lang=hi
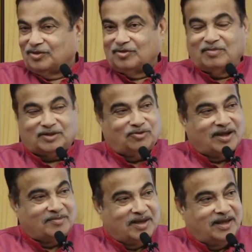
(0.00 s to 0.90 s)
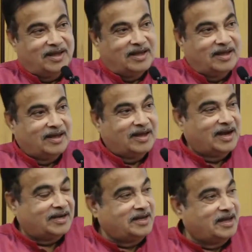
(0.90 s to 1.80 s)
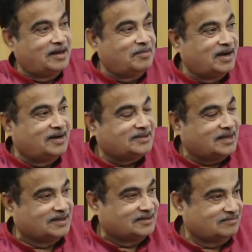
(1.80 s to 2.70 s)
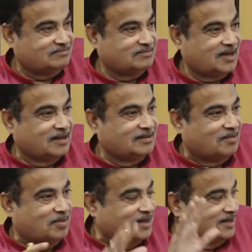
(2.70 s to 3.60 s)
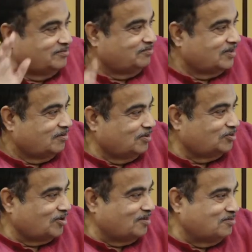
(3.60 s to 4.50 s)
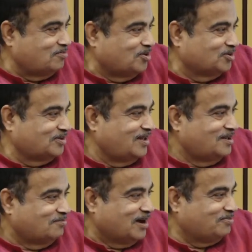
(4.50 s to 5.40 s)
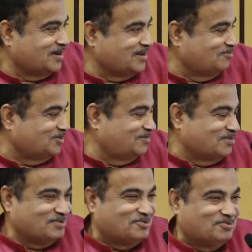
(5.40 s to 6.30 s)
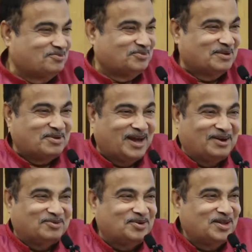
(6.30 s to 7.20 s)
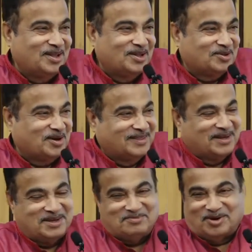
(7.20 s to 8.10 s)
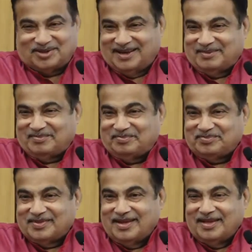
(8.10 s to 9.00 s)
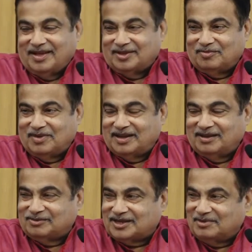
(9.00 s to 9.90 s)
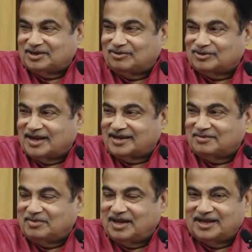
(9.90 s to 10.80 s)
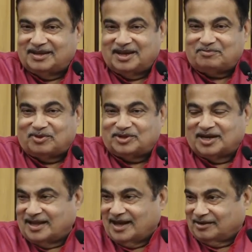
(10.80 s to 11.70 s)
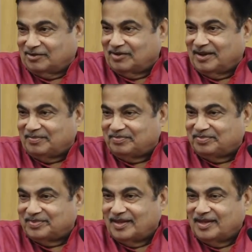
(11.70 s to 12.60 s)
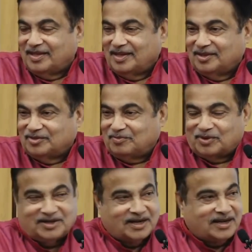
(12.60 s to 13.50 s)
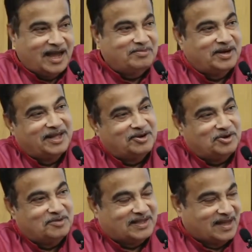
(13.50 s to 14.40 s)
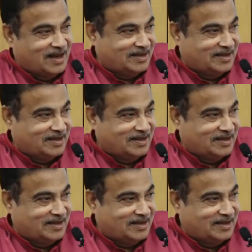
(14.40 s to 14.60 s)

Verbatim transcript: तो मथुरा में 80 एम एल डी स्लज गंदा पानी मथुरा में बहुत माफ करिए मुझे मैं जब गया हूं तो गंदगी बहुत है तो मैंने उस समय सोचा कि मैं एक प्रोजेक्ट तैयार करूंगा तो प्रोजेक्ट हाइब्रिड एन्यूटी में